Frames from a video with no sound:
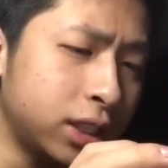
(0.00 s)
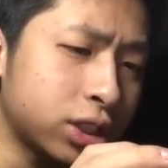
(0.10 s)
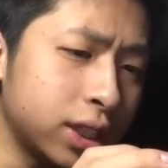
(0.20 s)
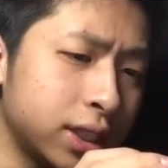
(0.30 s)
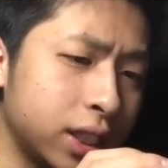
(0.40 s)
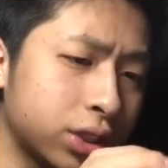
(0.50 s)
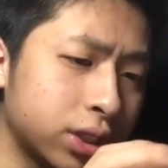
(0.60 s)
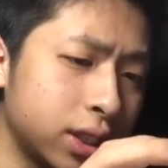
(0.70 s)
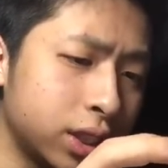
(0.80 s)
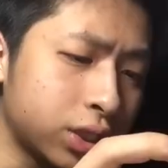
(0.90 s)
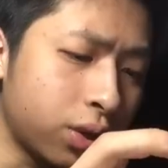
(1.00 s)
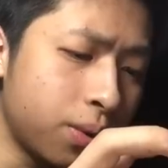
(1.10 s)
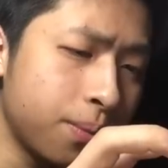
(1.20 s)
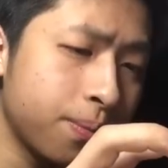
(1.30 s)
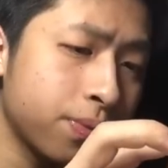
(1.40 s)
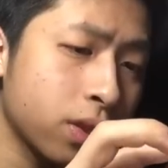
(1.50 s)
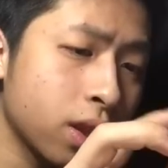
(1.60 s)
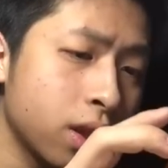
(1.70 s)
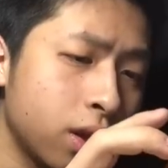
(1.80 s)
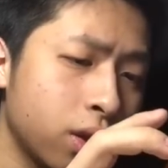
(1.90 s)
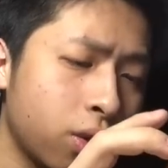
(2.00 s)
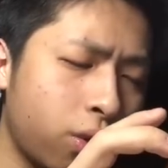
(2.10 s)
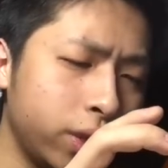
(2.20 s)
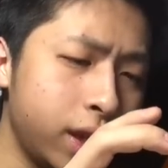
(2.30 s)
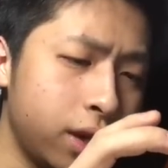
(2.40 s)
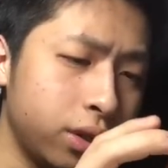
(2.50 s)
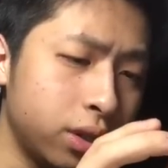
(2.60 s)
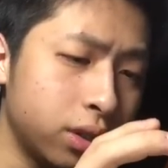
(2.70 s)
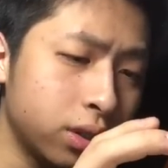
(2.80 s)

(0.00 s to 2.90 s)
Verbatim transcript: いでしょ全然いいでしょ全然いいでしょここで入れる